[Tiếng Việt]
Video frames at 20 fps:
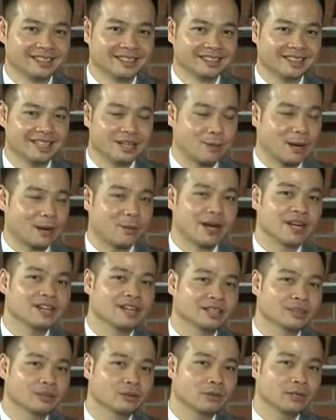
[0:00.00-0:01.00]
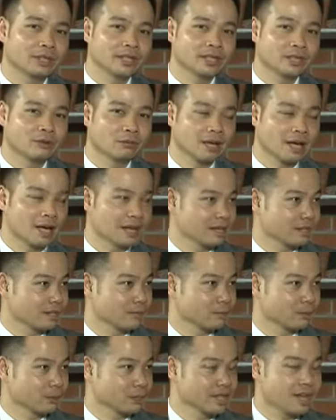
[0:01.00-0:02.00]
Chắc là các bạn đoán được, tôi thì cũng là
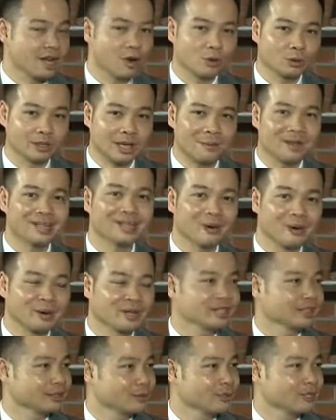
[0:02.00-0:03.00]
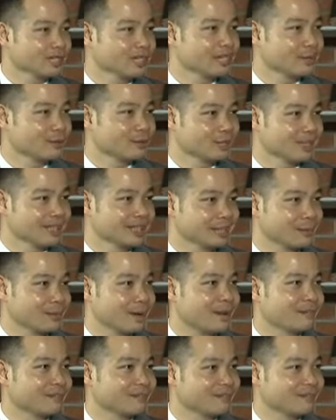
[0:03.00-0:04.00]
một CEO của 8X thôi. Tôi sinh năm
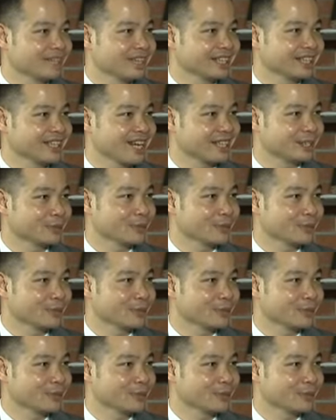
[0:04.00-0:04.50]
1985 và hiện tại là